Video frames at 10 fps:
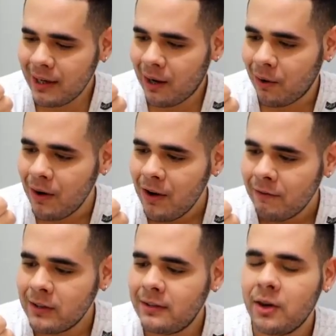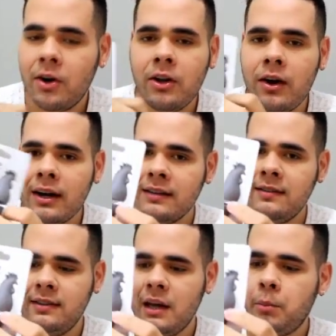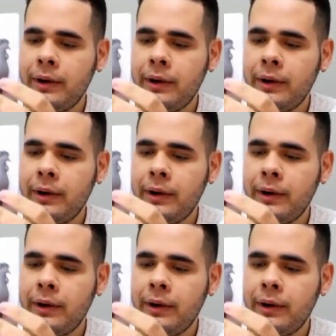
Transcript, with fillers: legal. Você coloca assim,